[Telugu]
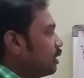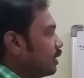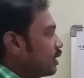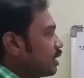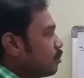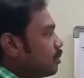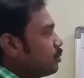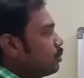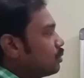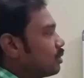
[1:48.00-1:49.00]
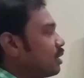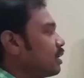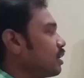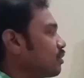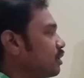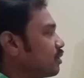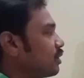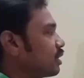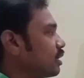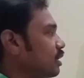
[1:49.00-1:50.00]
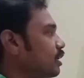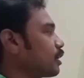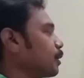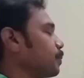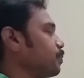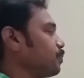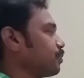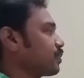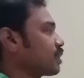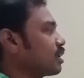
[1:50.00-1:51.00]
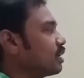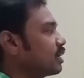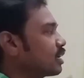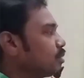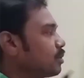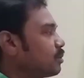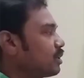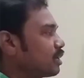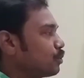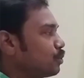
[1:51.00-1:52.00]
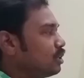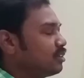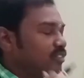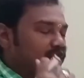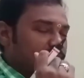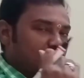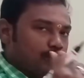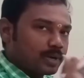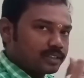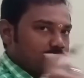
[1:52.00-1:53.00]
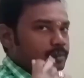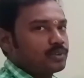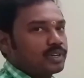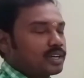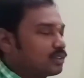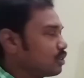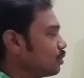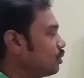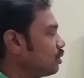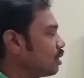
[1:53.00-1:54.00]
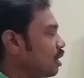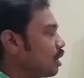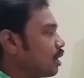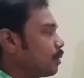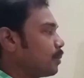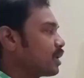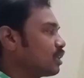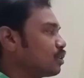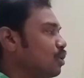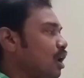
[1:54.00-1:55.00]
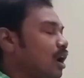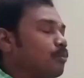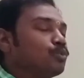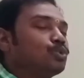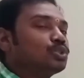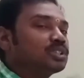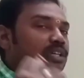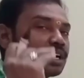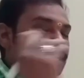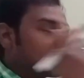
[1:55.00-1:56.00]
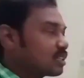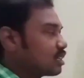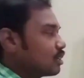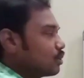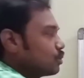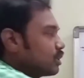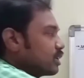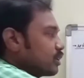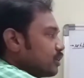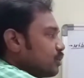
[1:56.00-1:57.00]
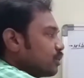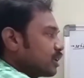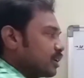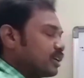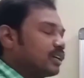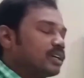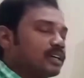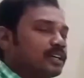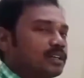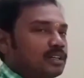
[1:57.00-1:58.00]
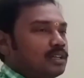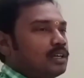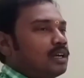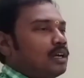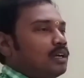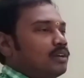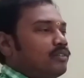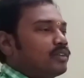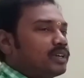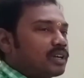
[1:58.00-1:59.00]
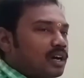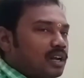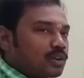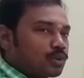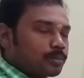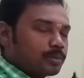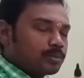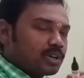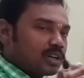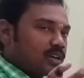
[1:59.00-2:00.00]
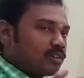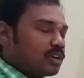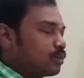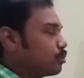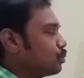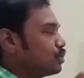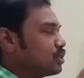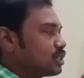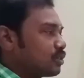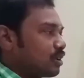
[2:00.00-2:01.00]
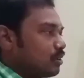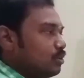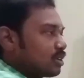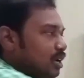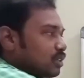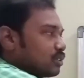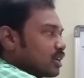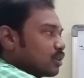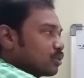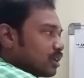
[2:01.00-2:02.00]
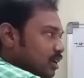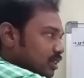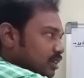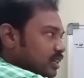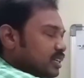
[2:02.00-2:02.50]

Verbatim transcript: నిగమము అనేటువంటివి ఏంటంటే నిగమం అంటే ఓన్లీ వేదాలు మాత్రమే ఉంటాయి అందులో మరి అందులో అమూర్తారాధనలు అనేటువంటివి ఉంటాయి అంటే విగ్రహాల రూపంలో అలా వాళ్ళని పూజించే వాళ్ళు కాదు దానికి ఉదాహరణ ఏంటంటే